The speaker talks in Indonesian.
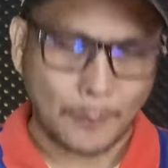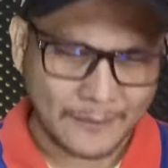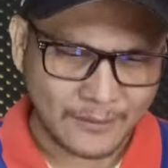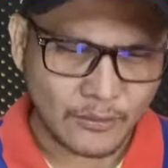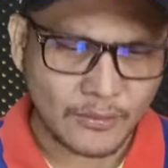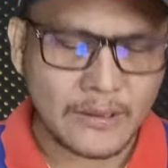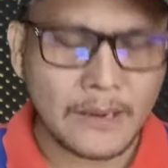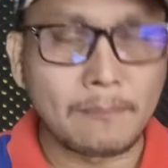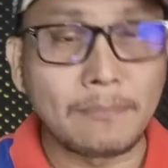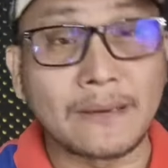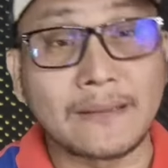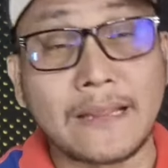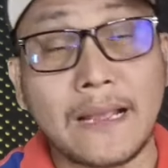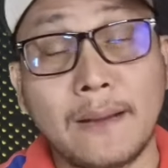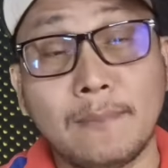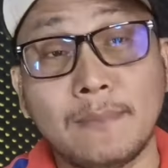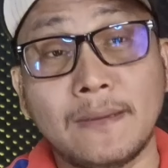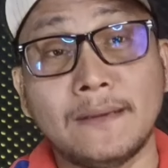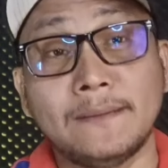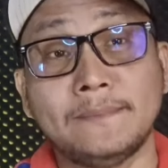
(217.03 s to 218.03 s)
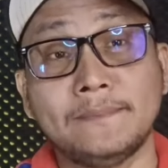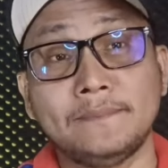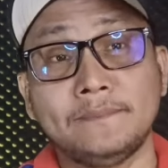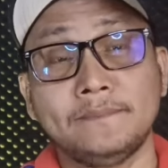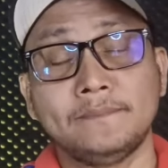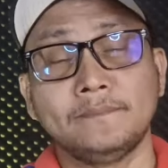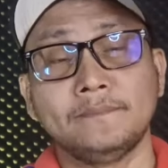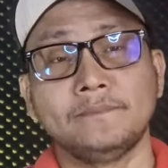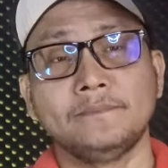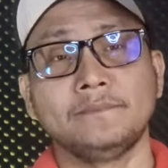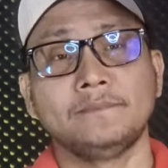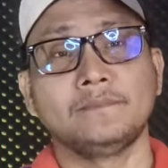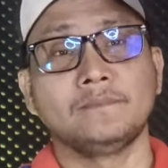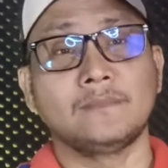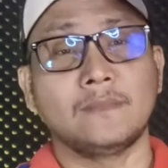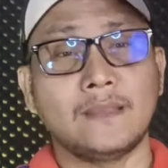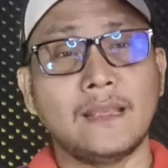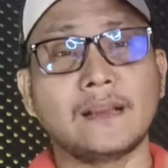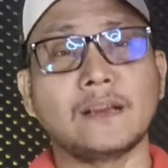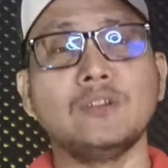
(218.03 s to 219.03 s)
Itu yang pertama.
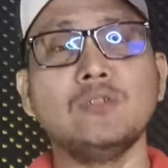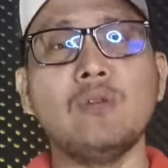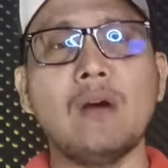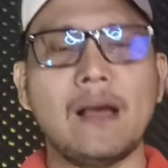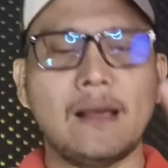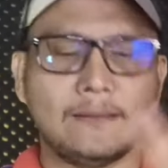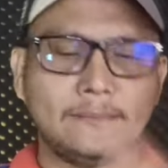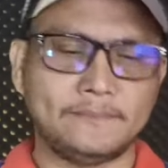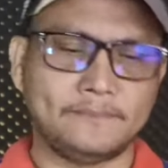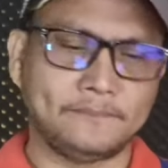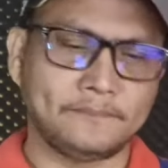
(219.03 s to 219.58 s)
Yang kedua,